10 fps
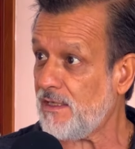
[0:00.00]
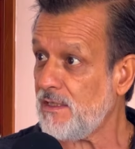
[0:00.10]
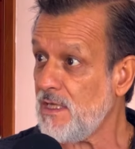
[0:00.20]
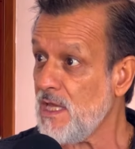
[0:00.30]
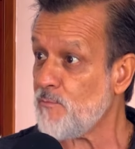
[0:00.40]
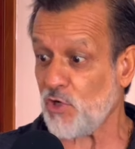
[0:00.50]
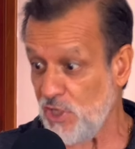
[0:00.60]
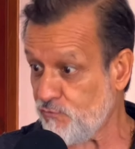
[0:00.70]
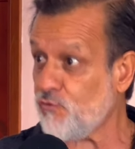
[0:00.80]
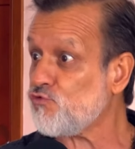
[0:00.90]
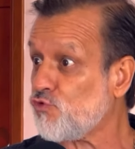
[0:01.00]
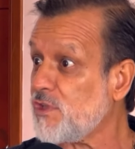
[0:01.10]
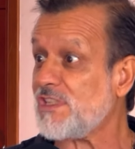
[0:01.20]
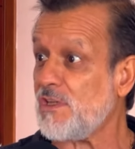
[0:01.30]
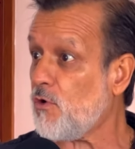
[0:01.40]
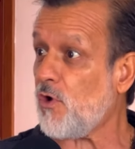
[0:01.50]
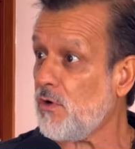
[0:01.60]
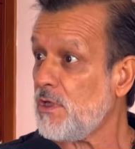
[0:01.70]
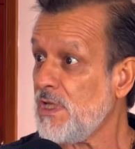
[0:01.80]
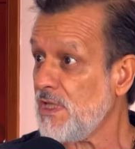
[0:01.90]
Sí. Porque fue un
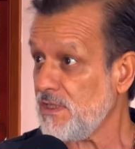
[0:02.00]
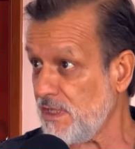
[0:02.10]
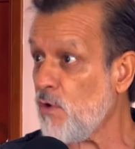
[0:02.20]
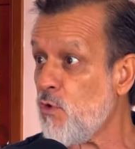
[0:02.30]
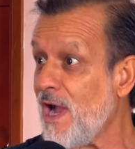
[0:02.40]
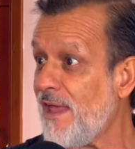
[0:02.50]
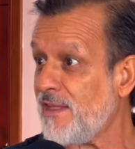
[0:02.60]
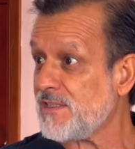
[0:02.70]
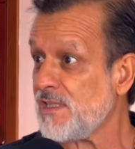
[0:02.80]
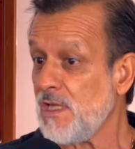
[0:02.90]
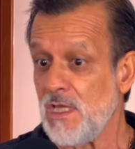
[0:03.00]
sucesivo de jugadas